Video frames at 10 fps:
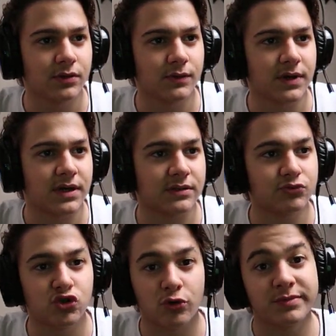Dur
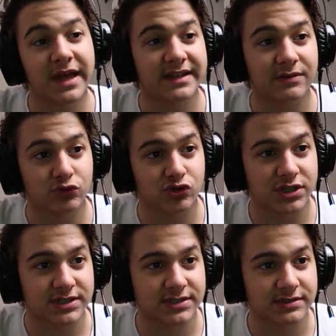bakalım çöp nerede
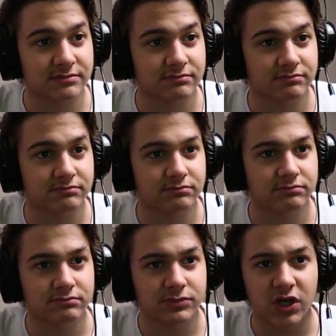bulacağız?
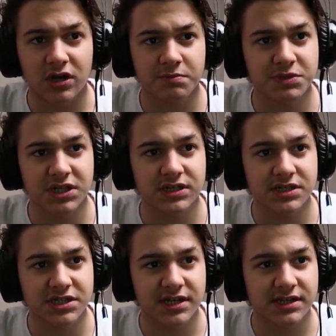Garip bir şekilde
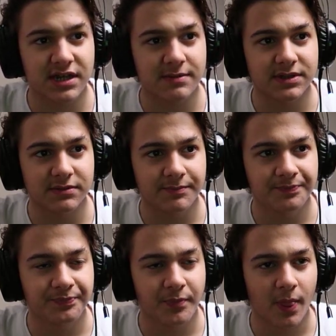içeri giremedim.
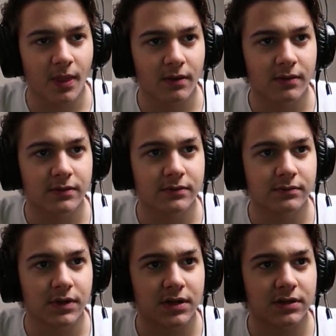
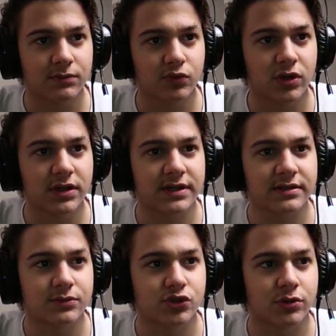Bakalım
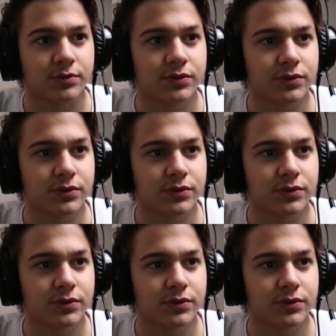buralarda mı çöp?